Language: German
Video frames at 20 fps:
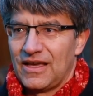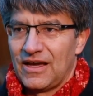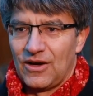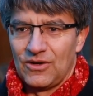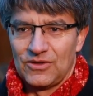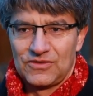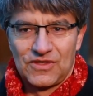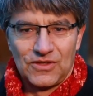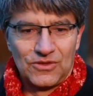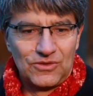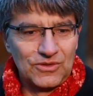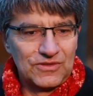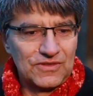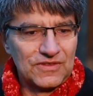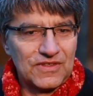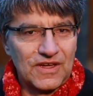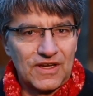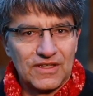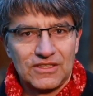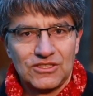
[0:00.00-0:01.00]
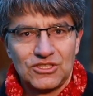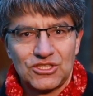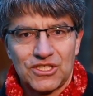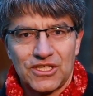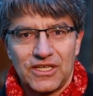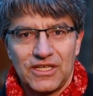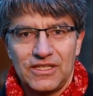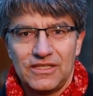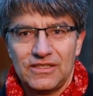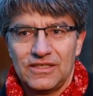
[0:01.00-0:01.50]
aus den
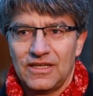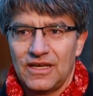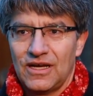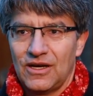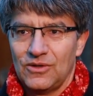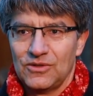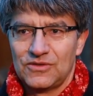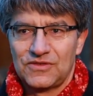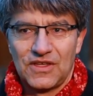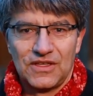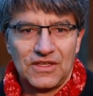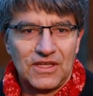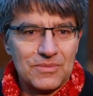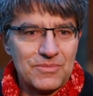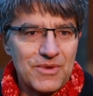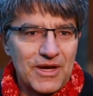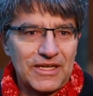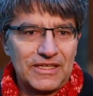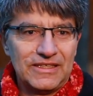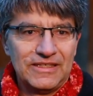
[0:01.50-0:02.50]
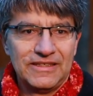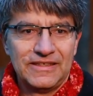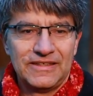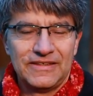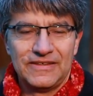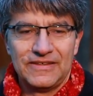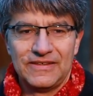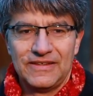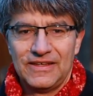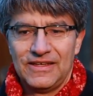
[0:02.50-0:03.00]
Diözesanenstellen, aus den
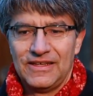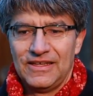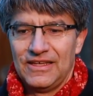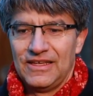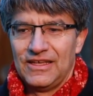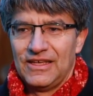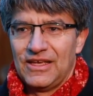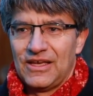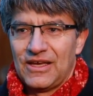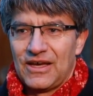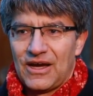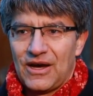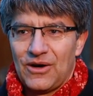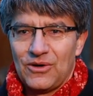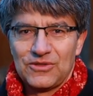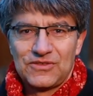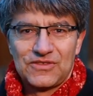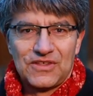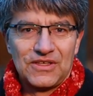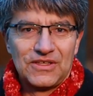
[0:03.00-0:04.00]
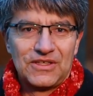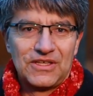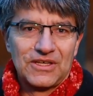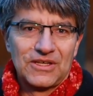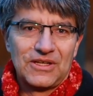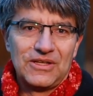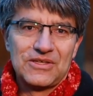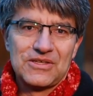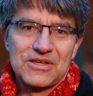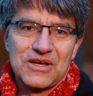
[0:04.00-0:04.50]
Gemeinden, aus den
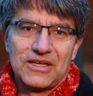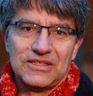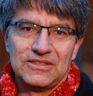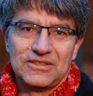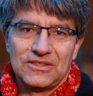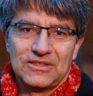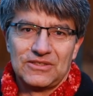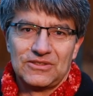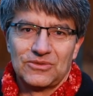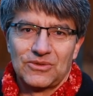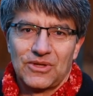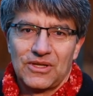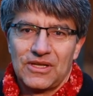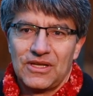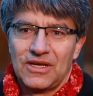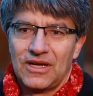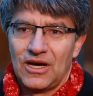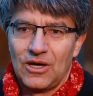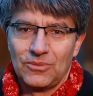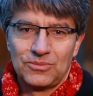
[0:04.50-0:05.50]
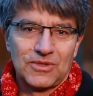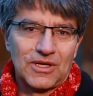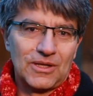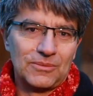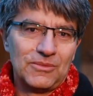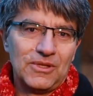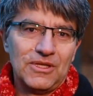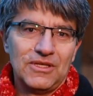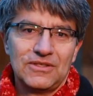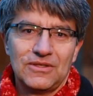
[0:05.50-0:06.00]
kirchlichen Einrichtungen,
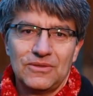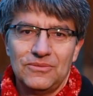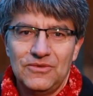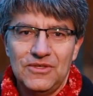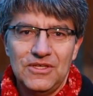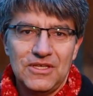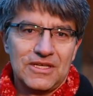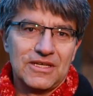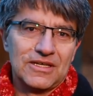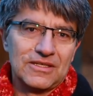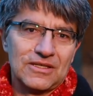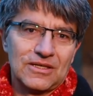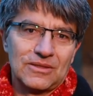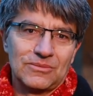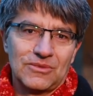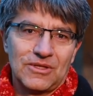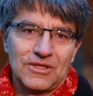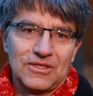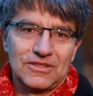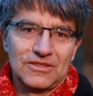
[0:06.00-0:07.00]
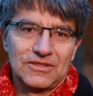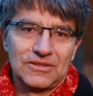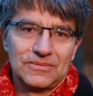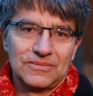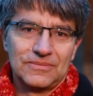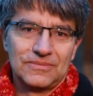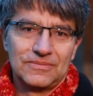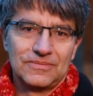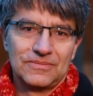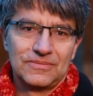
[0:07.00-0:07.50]
hauptamtlich wie ehrenamtlich.
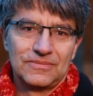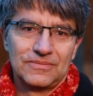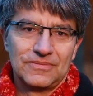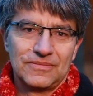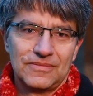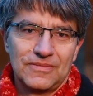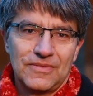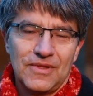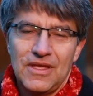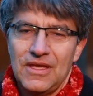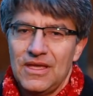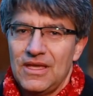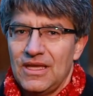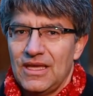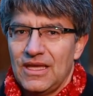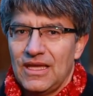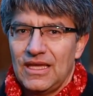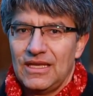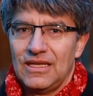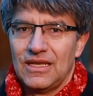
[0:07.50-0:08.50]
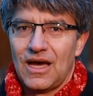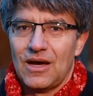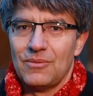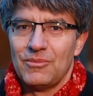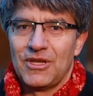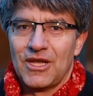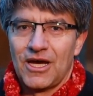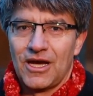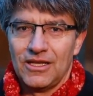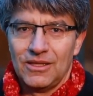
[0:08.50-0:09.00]
Im
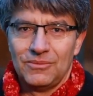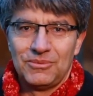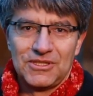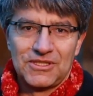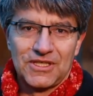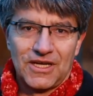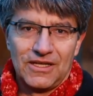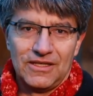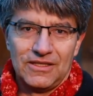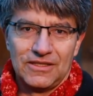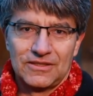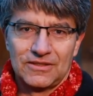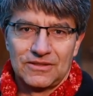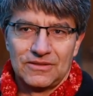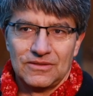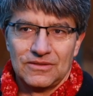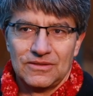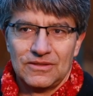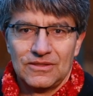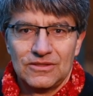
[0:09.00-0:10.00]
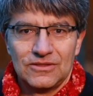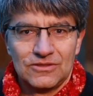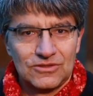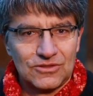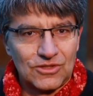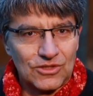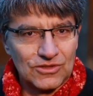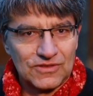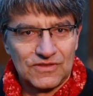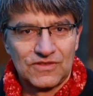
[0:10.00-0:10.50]
Namen aller Beteiligten,
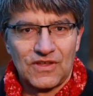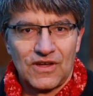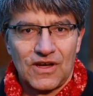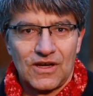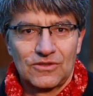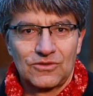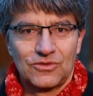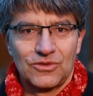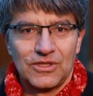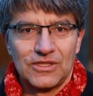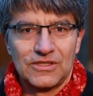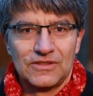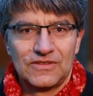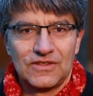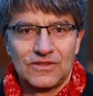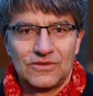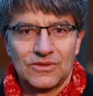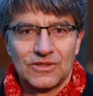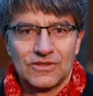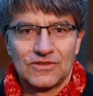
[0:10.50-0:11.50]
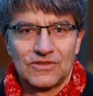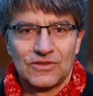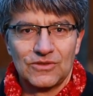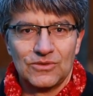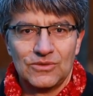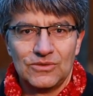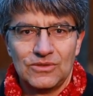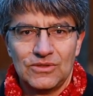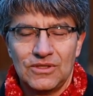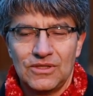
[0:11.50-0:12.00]
trotz der aktuellen
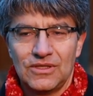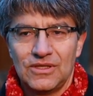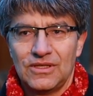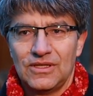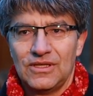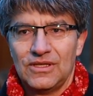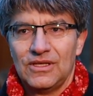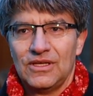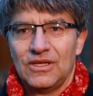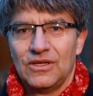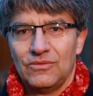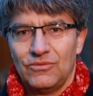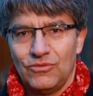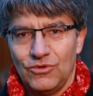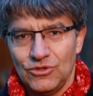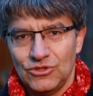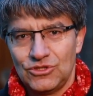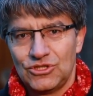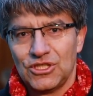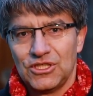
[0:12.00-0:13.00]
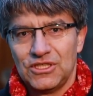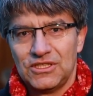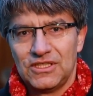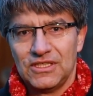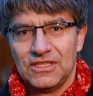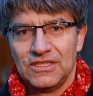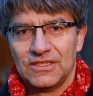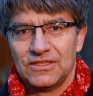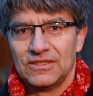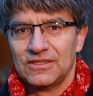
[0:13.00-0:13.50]
Situation, wünsche ich
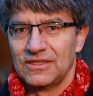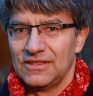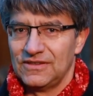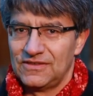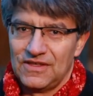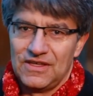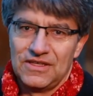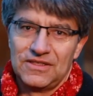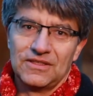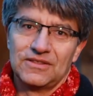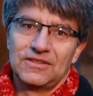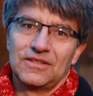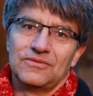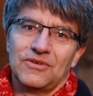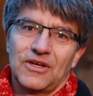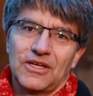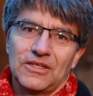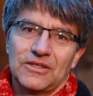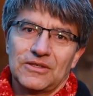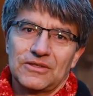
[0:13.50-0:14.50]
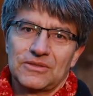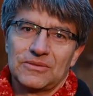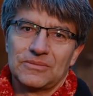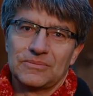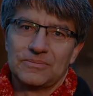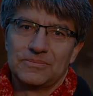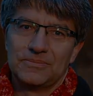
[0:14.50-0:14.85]
Ihnen gesegnete Weihnachten.